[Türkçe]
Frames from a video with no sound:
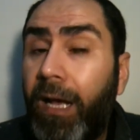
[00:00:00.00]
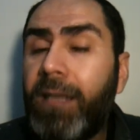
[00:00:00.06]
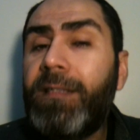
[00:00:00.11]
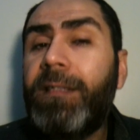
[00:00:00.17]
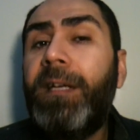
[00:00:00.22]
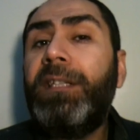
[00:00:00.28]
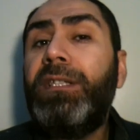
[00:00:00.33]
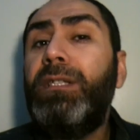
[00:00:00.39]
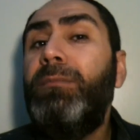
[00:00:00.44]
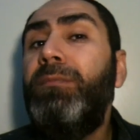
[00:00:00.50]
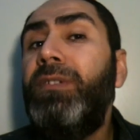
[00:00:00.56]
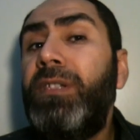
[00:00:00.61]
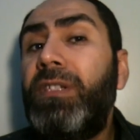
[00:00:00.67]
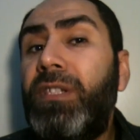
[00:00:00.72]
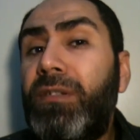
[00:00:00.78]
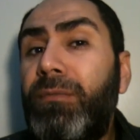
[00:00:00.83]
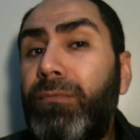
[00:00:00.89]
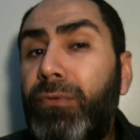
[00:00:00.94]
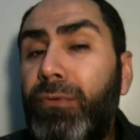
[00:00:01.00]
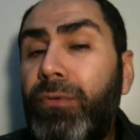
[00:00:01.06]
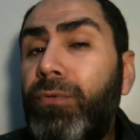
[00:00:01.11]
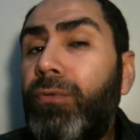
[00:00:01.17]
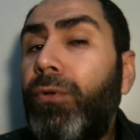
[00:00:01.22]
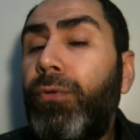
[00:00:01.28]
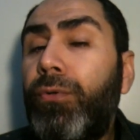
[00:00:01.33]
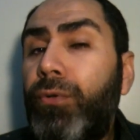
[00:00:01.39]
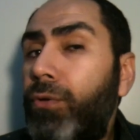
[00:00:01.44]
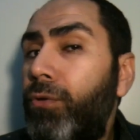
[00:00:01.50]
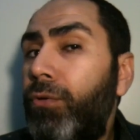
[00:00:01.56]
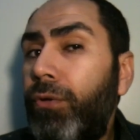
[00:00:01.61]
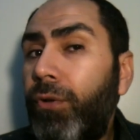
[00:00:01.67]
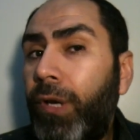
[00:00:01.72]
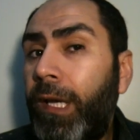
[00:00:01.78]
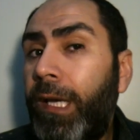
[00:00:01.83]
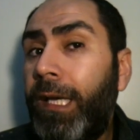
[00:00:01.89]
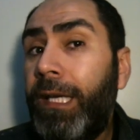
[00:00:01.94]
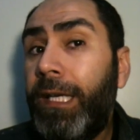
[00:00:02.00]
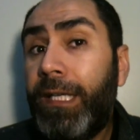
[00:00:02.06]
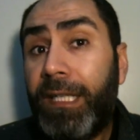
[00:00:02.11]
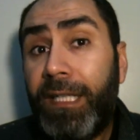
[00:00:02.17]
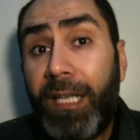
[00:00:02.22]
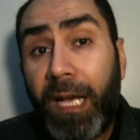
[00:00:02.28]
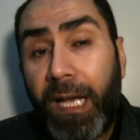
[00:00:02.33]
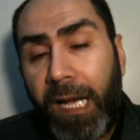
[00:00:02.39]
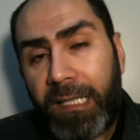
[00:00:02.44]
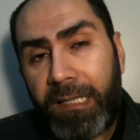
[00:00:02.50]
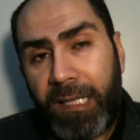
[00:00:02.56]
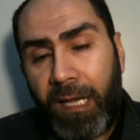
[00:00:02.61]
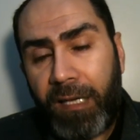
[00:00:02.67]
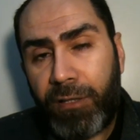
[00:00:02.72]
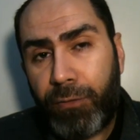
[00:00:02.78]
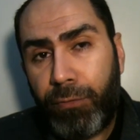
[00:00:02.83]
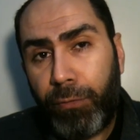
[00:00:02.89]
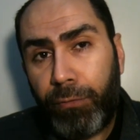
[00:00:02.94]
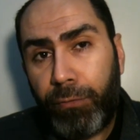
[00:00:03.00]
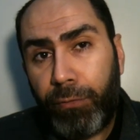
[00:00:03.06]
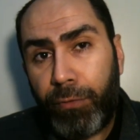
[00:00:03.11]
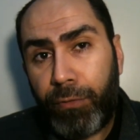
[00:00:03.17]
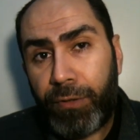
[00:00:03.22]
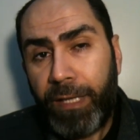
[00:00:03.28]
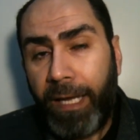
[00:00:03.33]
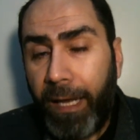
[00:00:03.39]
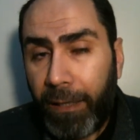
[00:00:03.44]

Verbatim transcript: kazandığımız için bunun dönüşünü yine kazançlı oluyoruz.